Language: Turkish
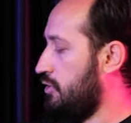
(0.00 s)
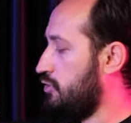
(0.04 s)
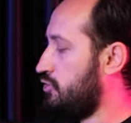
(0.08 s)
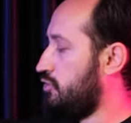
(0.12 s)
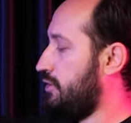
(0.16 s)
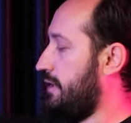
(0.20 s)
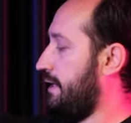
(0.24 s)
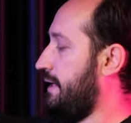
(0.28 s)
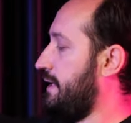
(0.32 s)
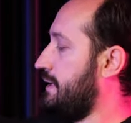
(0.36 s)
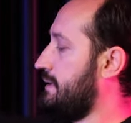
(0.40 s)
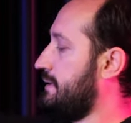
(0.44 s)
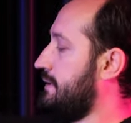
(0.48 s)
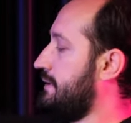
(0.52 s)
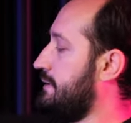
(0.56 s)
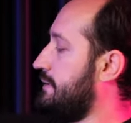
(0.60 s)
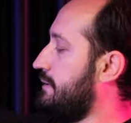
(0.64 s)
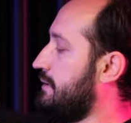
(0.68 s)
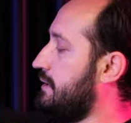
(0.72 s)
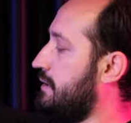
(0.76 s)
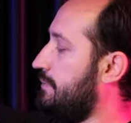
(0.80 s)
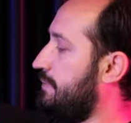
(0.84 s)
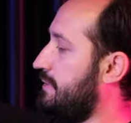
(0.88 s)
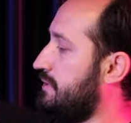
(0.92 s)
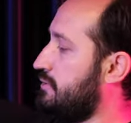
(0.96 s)
Şu
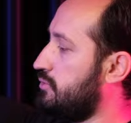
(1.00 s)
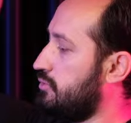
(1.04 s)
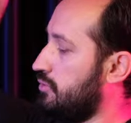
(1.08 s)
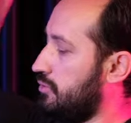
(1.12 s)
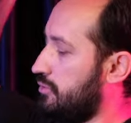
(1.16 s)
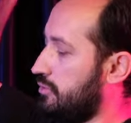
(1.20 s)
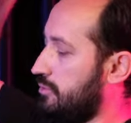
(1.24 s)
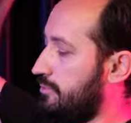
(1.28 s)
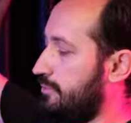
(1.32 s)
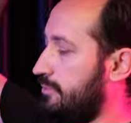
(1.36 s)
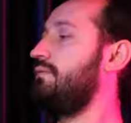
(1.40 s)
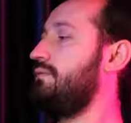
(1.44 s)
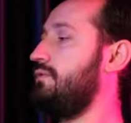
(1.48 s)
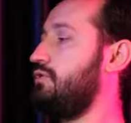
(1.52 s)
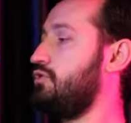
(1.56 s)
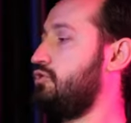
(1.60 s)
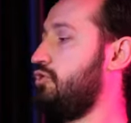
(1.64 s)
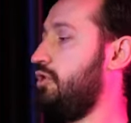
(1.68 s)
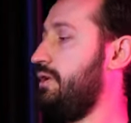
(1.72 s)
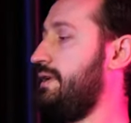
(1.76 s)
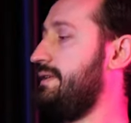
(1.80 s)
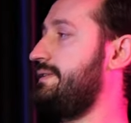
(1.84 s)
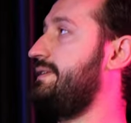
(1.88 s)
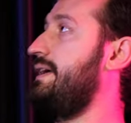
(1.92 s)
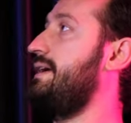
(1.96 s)
ayaklarını kapatıyorum.
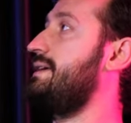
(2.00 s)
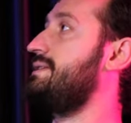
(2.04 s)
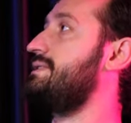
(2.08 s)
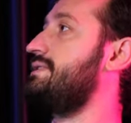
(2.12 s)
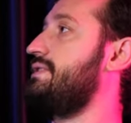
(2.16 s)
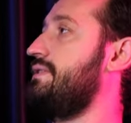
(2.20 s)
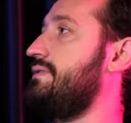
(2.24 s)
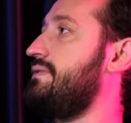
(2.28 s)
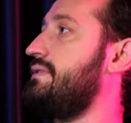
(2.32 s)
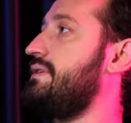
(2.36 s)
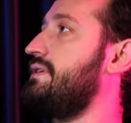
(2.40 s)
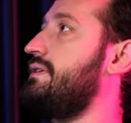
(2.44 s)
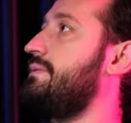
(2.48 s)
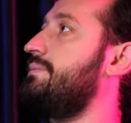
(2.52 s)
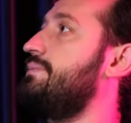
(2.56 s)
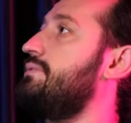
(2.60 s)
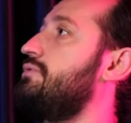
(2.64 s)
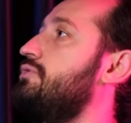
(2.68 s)
Şöyle ters çevirip